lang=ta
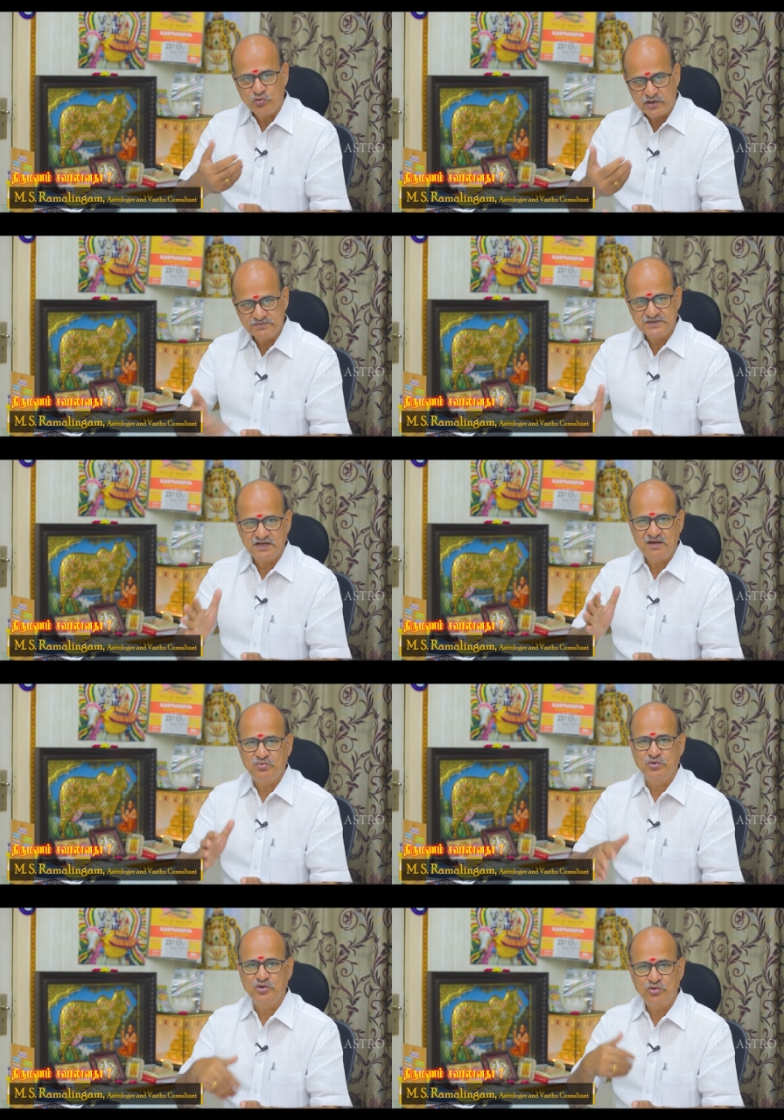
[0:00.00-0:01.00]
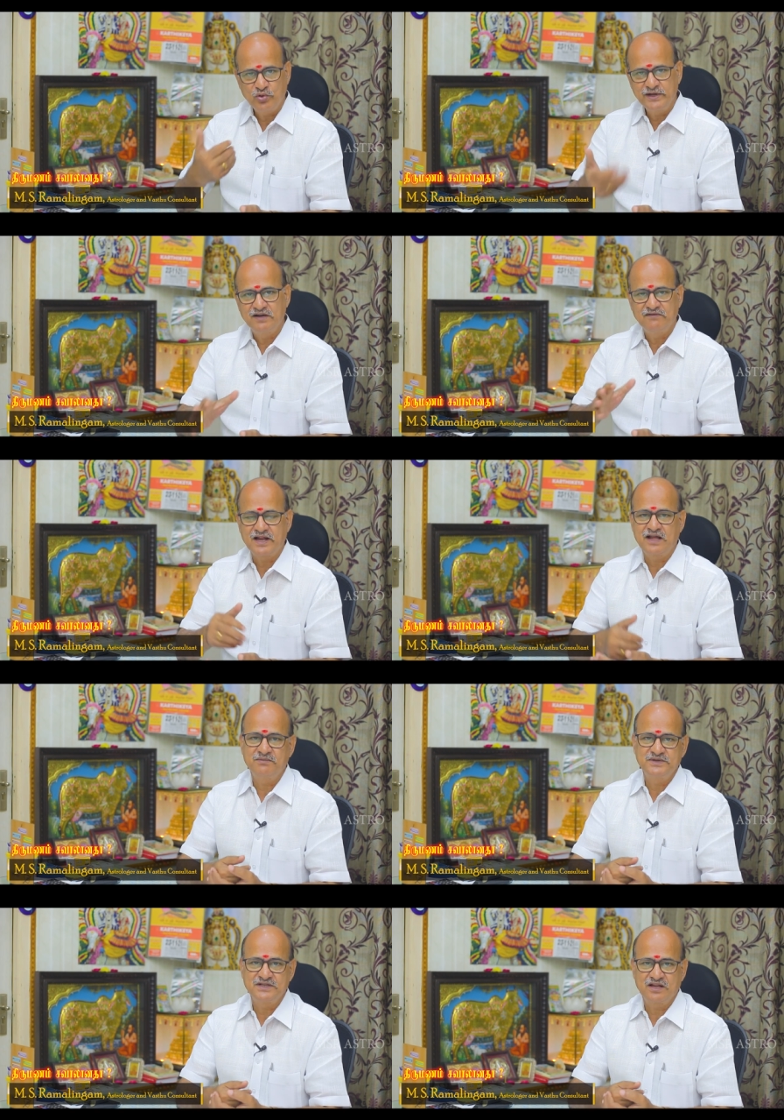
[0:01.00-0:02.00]
உடம்பு செல்லாமல் போகுது நோய்கள் வர
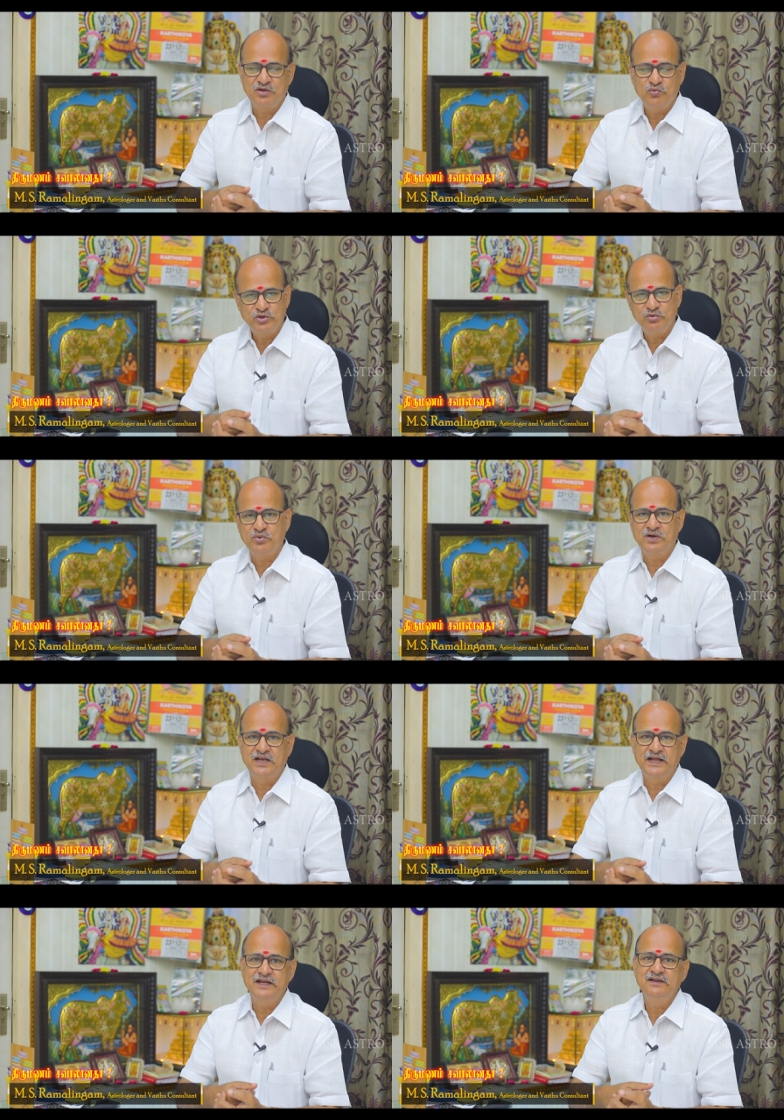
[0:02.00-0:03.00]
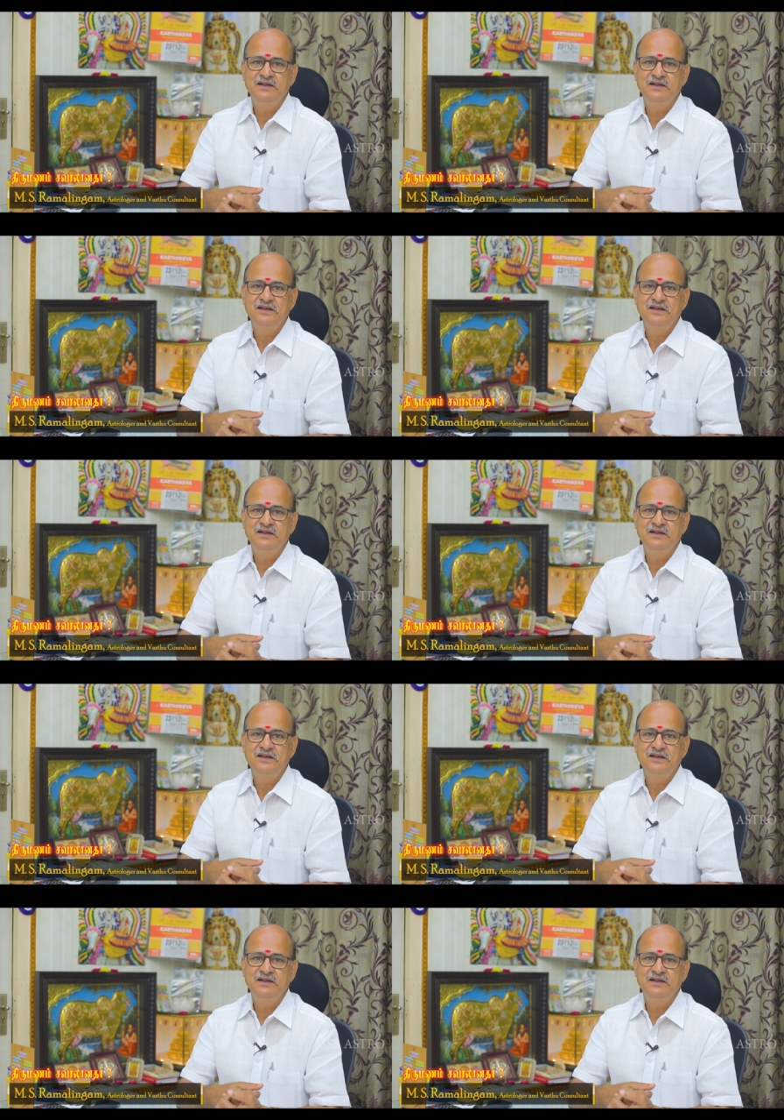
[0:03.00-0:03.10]
ஆரம்பிச்சிருது ஒத்து போகலை